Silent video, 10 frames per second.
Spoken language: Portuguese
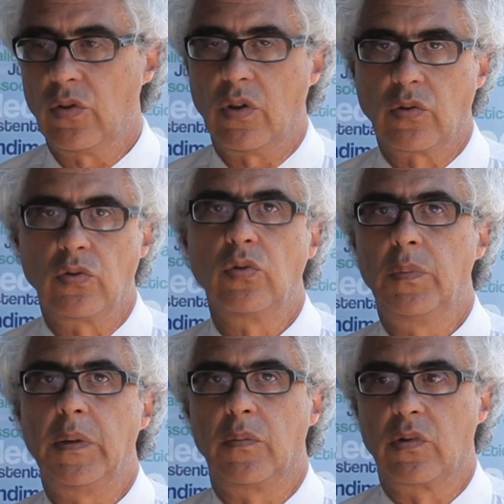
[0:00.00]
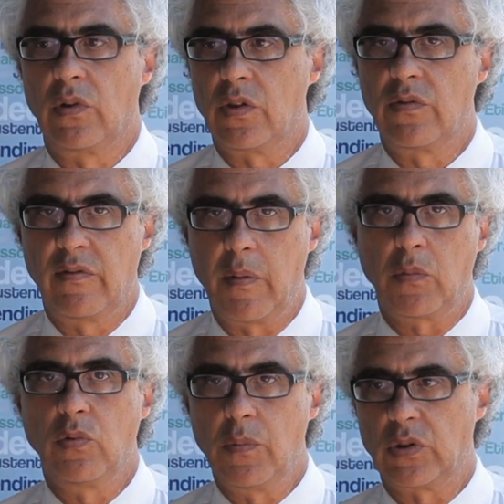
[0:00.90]
nós consumimos, nós
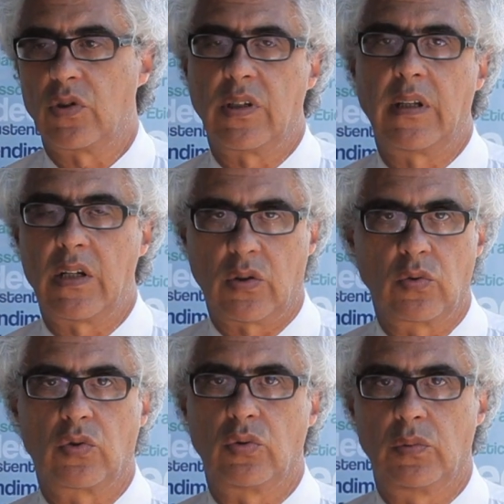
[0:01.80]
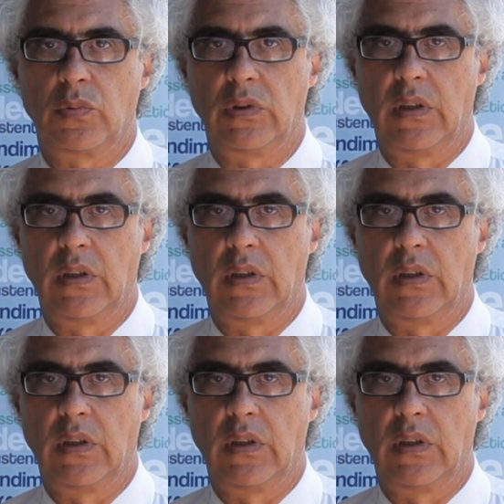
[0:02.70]
vivemos numa sociedade de consumo.